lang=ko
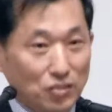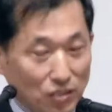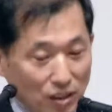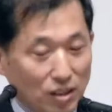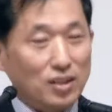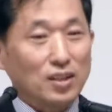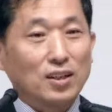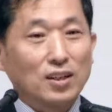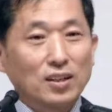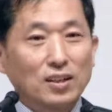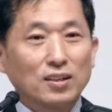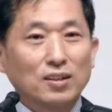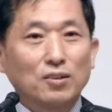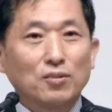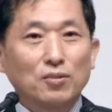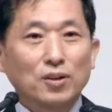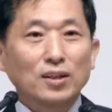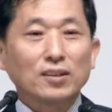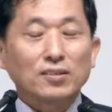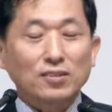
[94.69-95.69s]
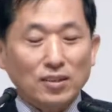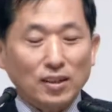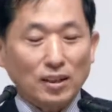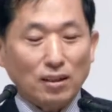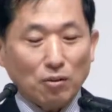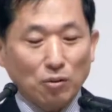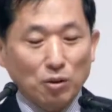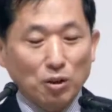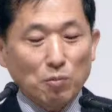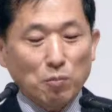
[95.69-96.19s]
네. 왜
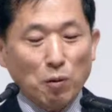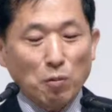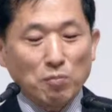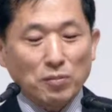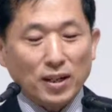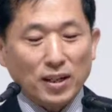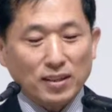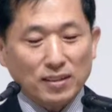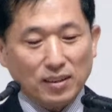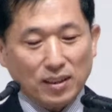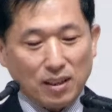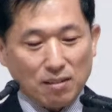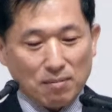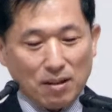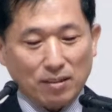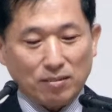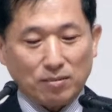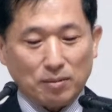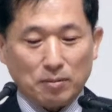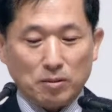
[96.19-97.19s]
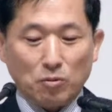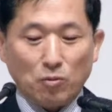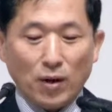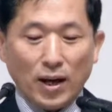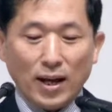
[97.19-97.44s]
그럴까요? 오늘 본문에 그렇게 말씀하죠.